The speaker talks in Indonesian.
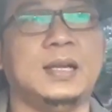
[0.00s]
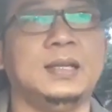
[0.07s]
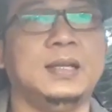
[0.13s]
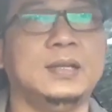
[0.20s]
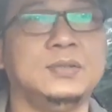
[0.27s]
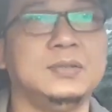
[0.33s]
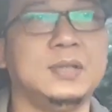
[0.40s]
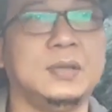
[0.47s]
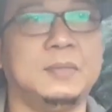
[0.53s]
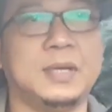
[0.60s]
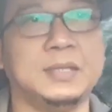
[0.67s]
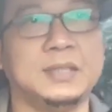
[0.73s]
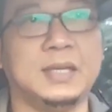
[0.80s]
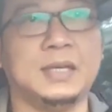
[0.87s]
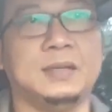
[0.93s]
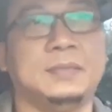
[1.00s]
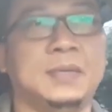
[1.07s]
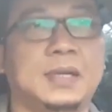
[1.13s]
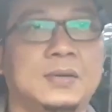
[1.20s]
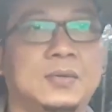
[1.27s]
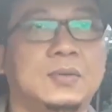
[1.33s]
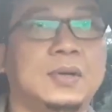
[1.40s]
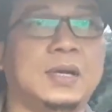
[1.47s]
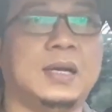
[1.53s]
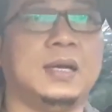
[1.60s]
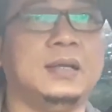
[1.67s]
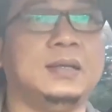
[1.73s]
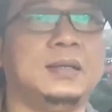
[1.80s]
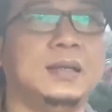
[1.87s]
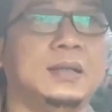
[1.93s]
kalian juga banyak
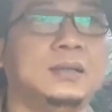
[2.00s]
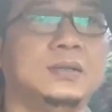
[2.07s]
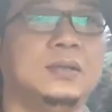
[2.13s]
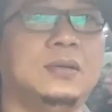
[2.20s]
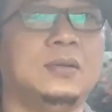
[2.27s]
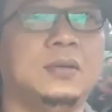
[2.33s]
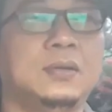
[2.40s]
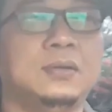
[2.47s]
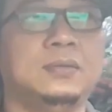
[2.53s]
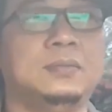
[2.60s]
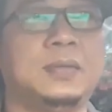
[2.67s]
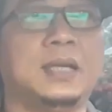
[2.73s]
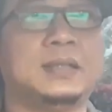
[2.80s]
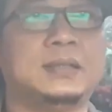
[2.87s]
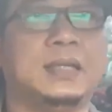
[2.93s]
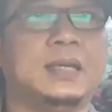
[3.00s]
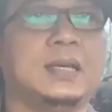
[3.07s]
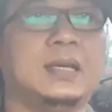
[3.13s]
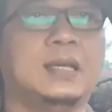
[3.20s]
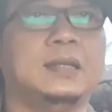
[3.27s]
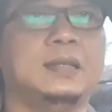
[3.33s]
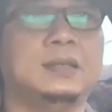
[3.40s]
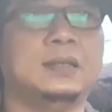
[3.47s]
melakukan atau melaksanakan